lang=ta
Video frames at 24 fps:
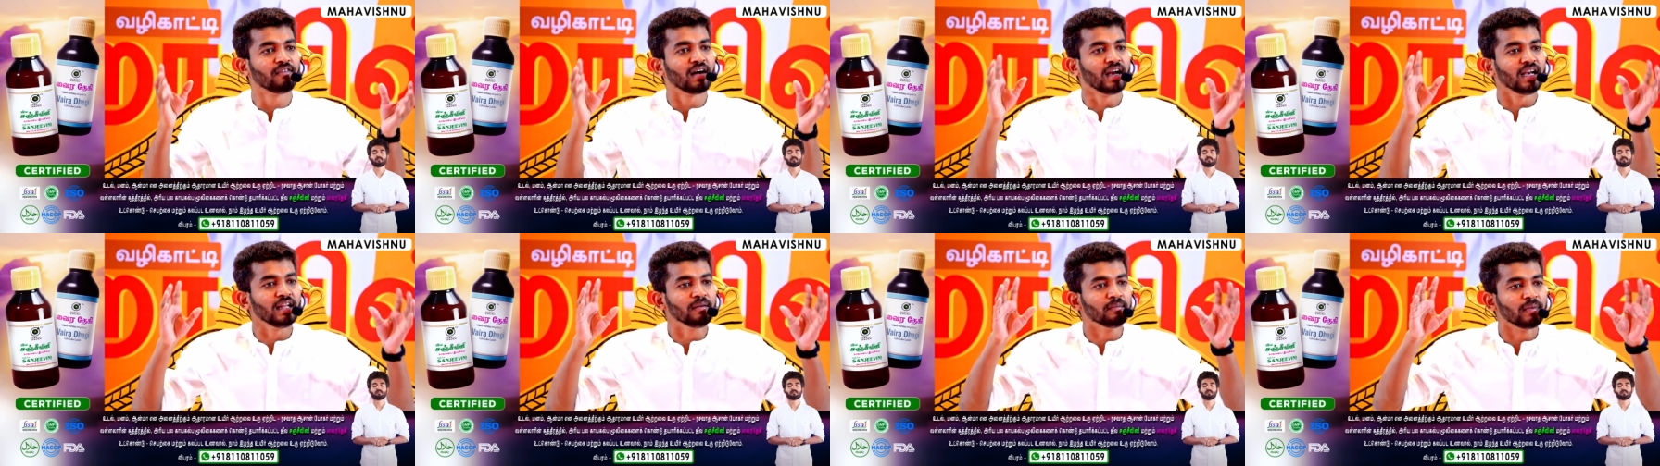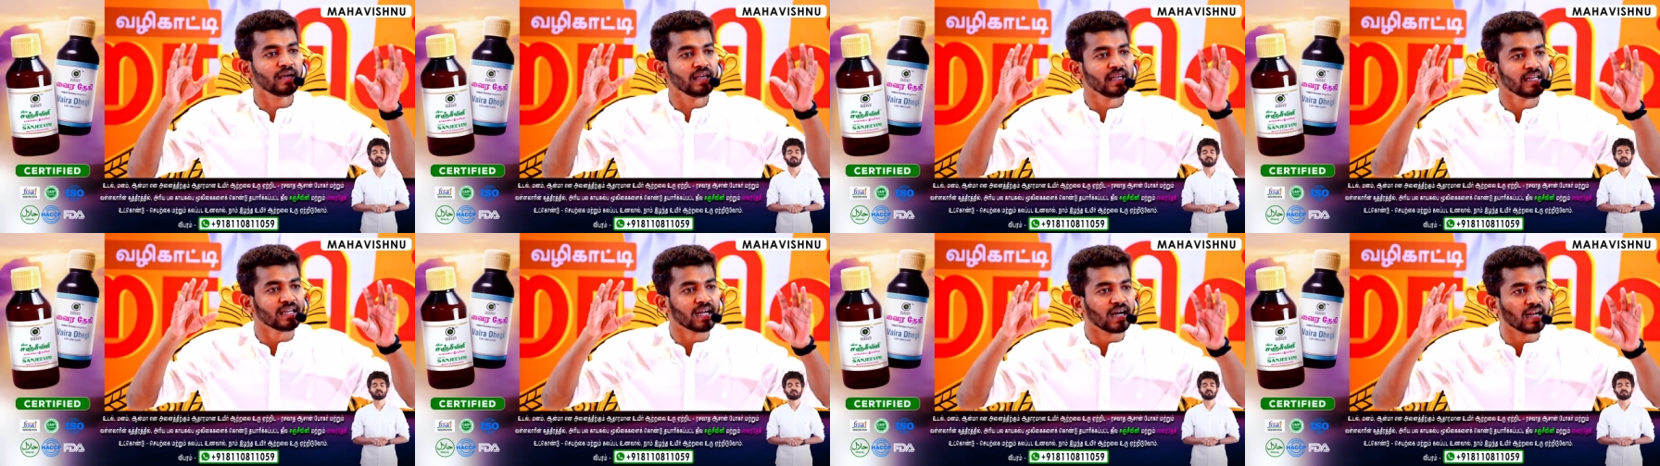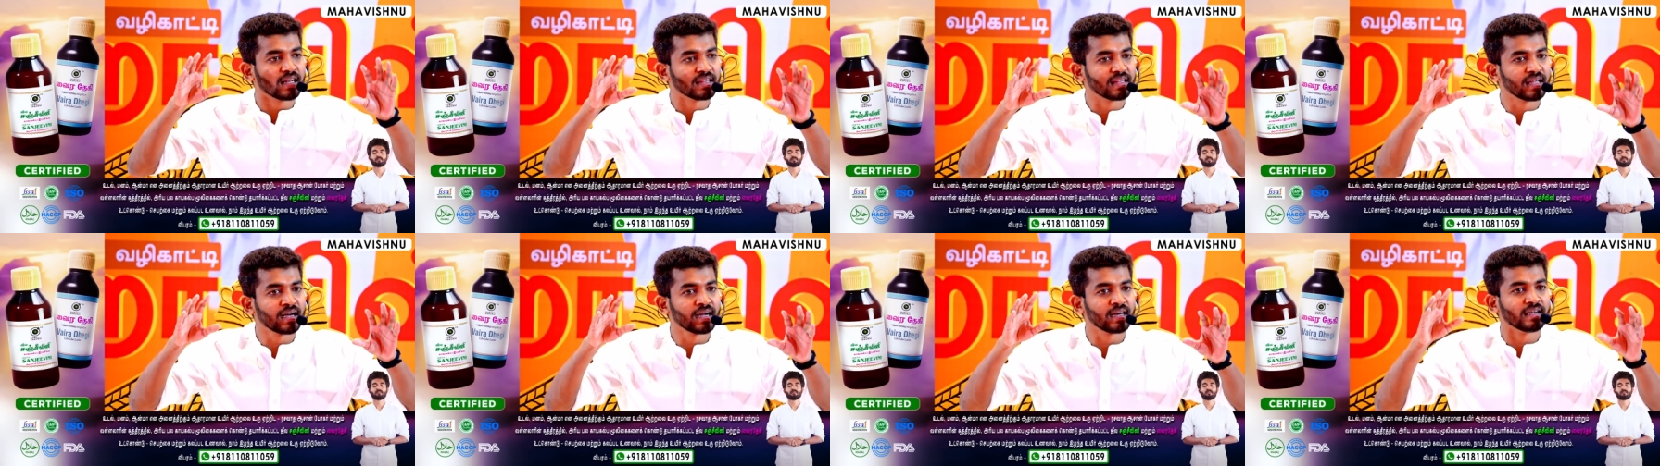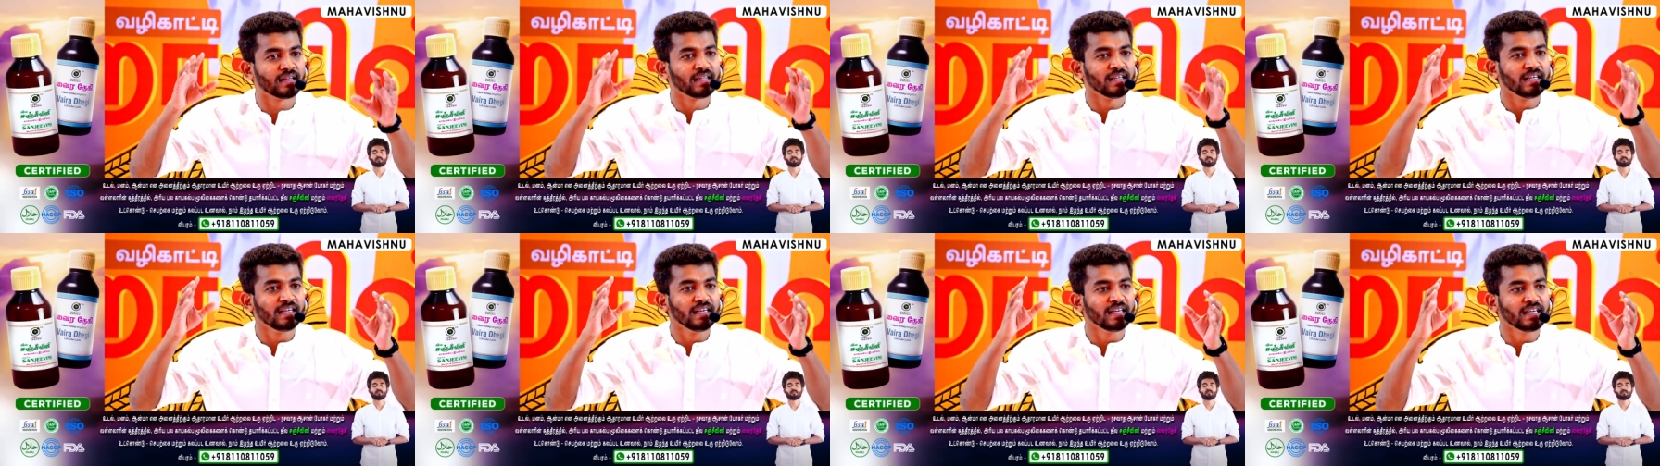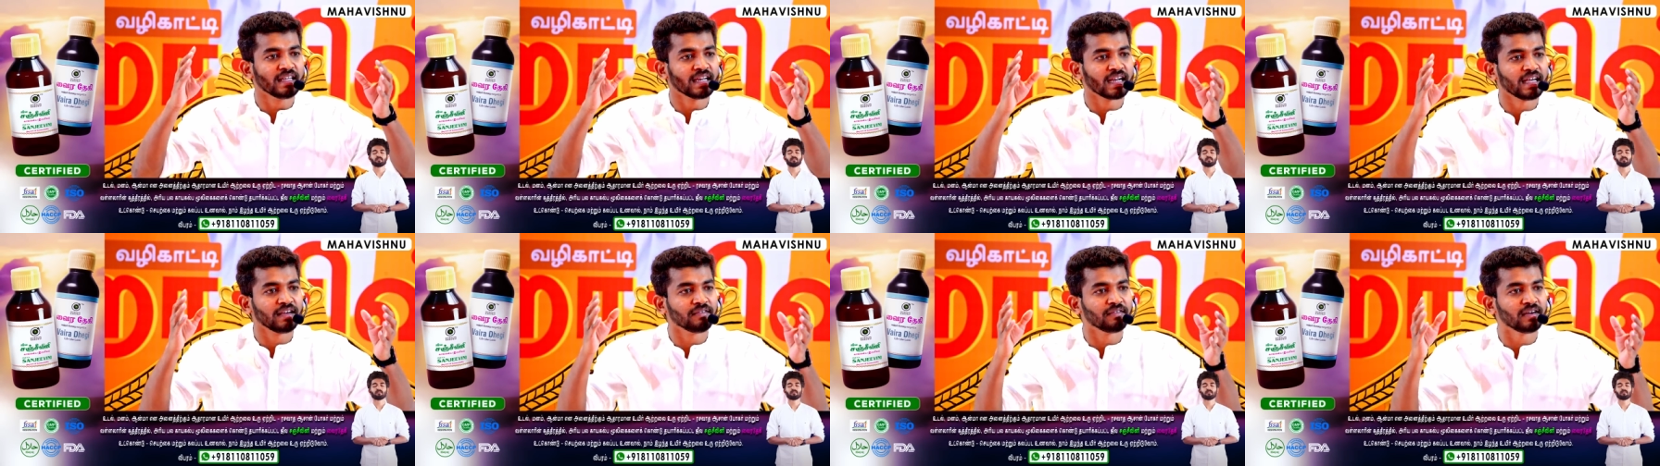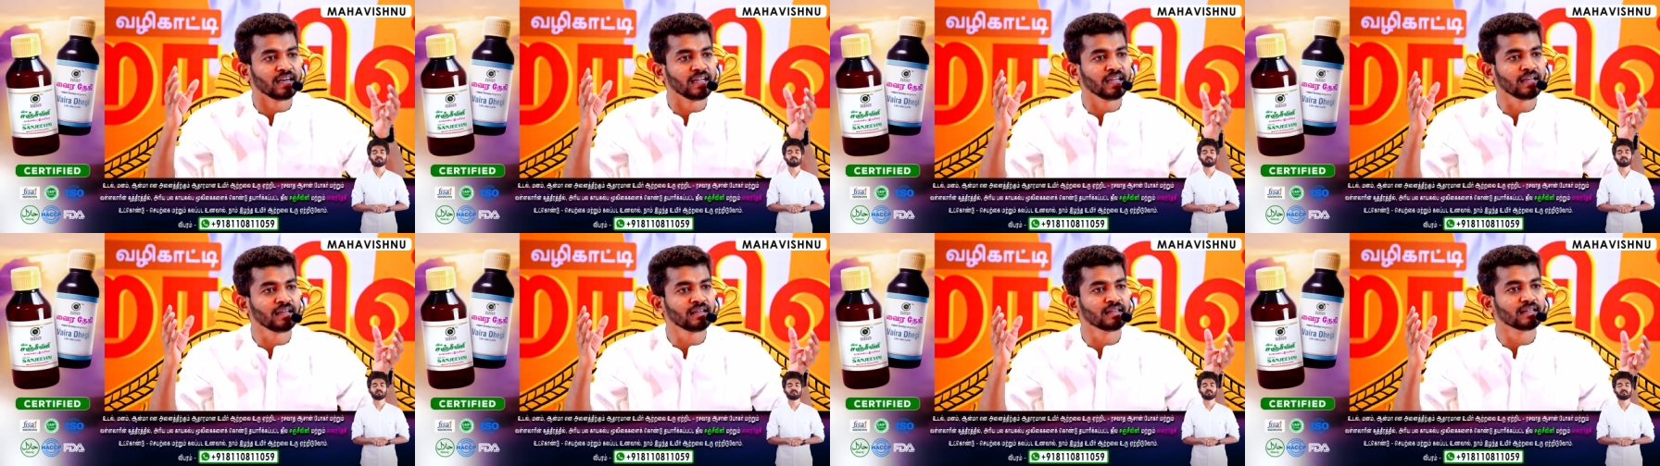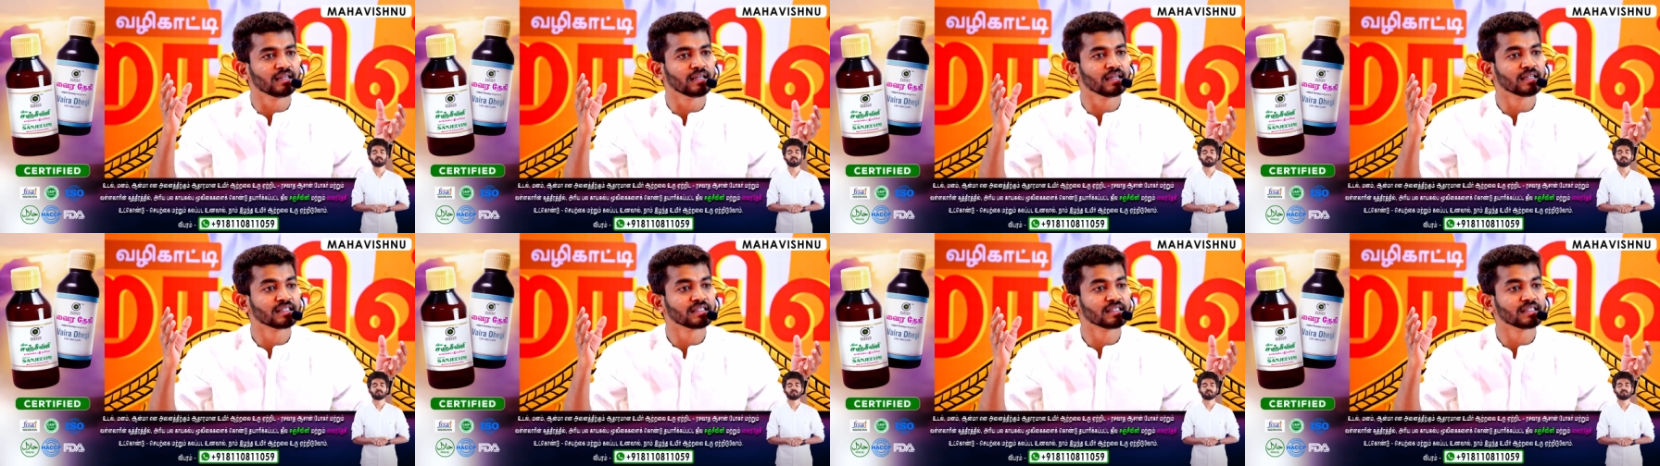வலிமையினால்தான் இறைவனின்